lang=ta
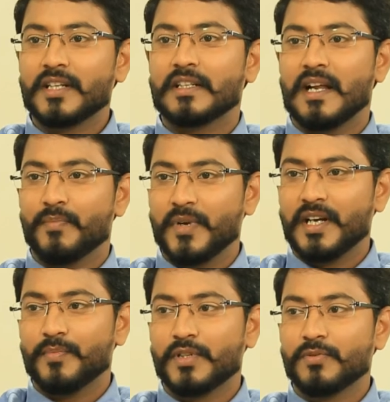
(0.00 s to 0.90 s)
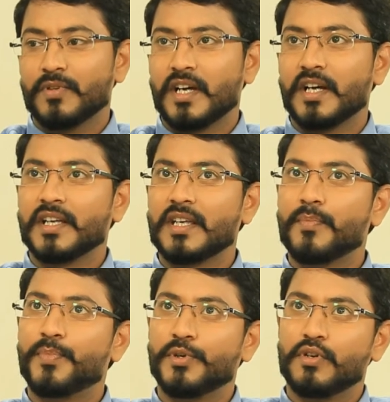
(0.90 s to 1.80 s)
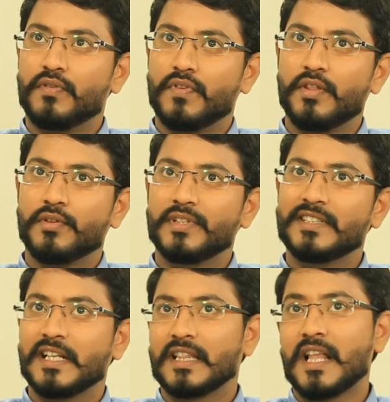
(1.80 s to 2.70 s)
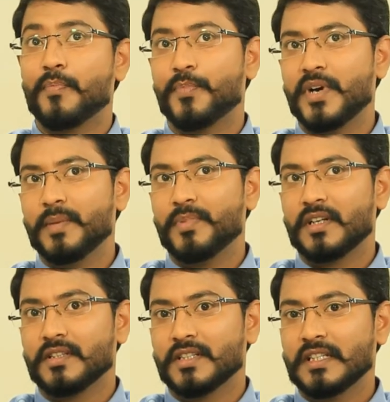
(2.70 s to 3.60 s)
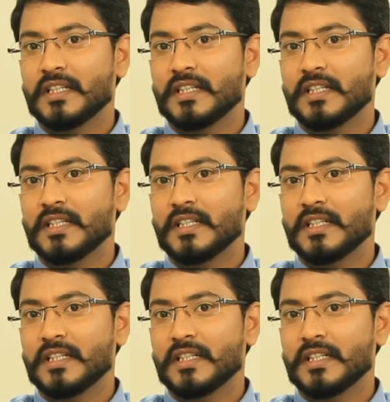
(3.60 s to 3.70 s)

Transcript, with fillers: பட் நம்ம என்ன பண்ணுவோன்னா எப்பயோ விழுந்தோம் இந்த இடத்துல அப்போ அடிப்பட்டது